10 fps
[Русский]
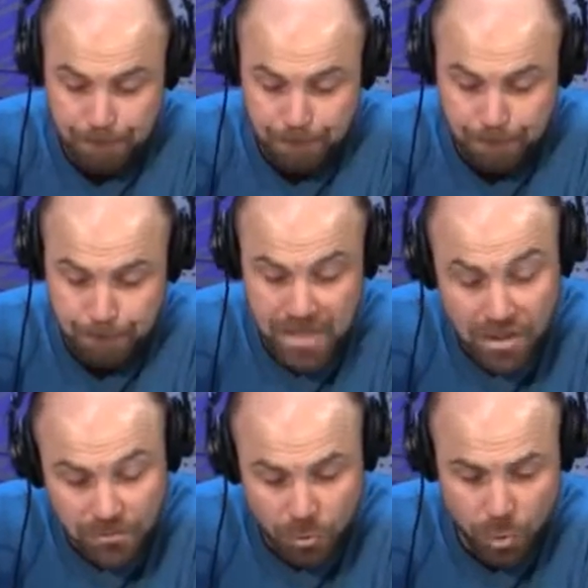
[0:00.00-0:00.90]

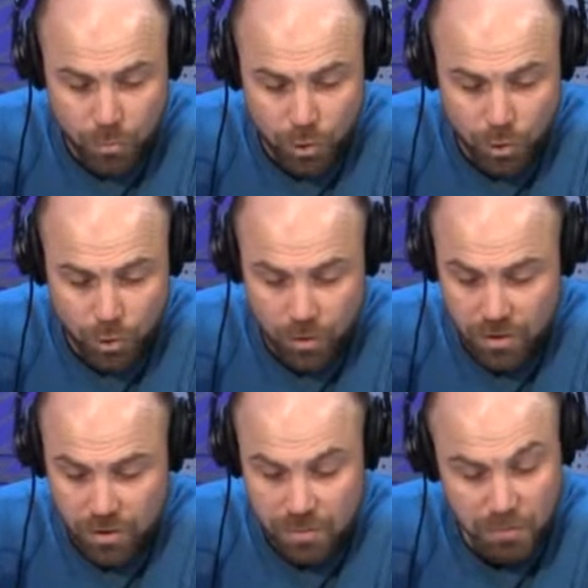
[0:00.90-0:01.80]
Дело в том,
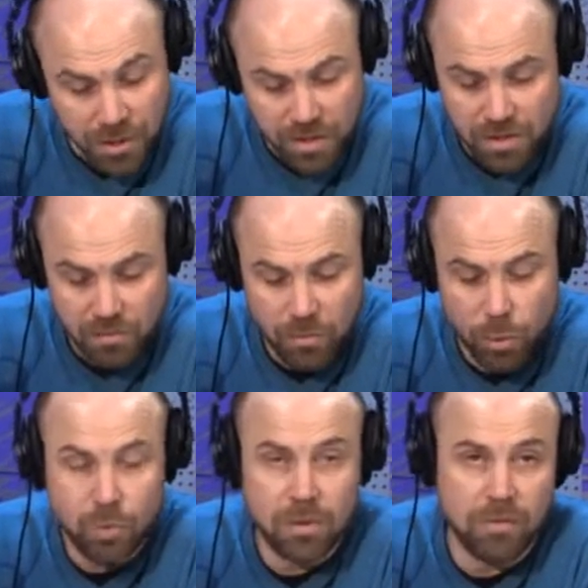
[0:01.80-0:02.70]
что с 2015
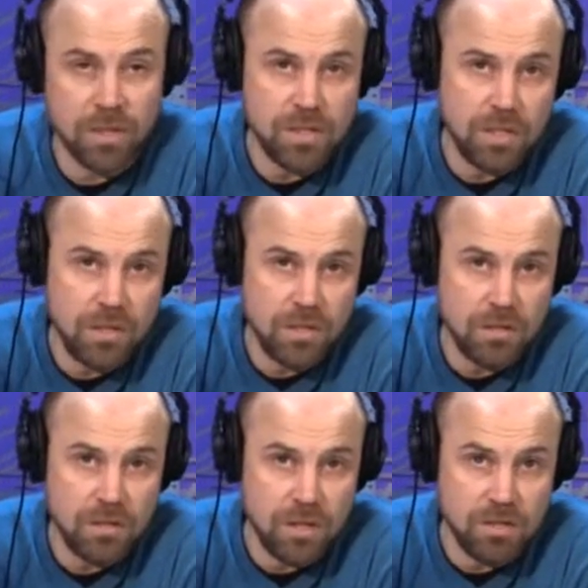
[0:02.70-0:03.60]
года в
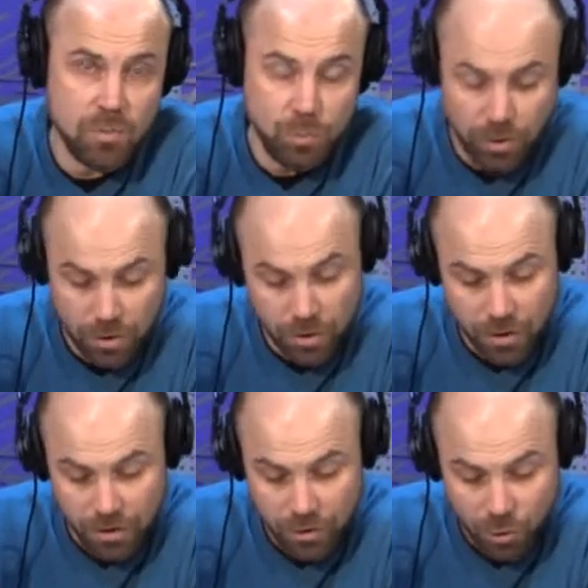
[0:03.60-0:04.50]
России действует
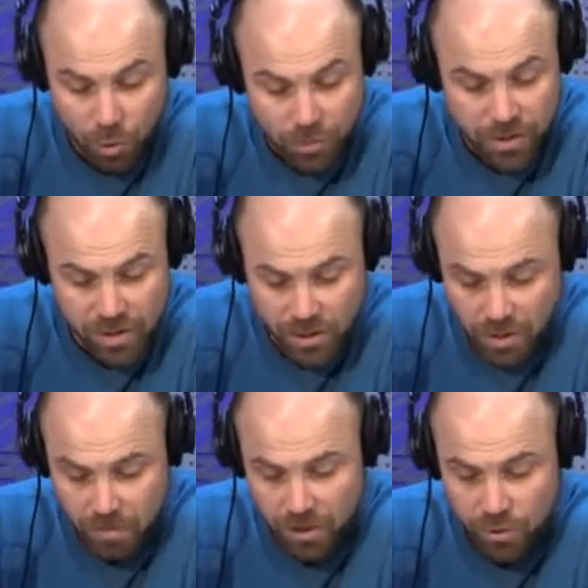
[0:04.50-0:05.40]
э, новая
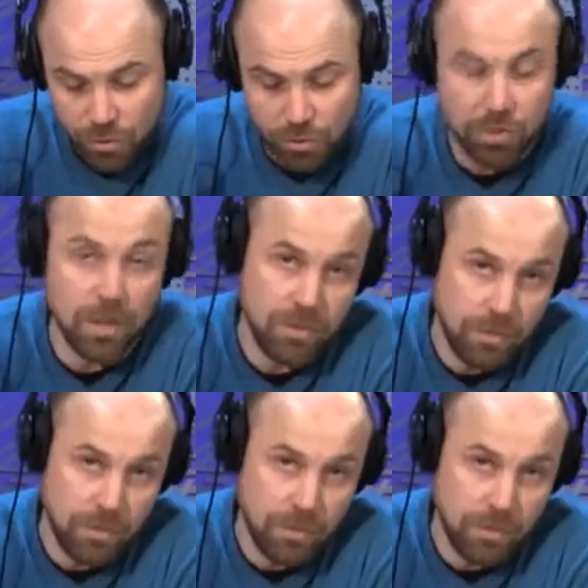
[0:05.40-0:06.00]
схема расчета трудовых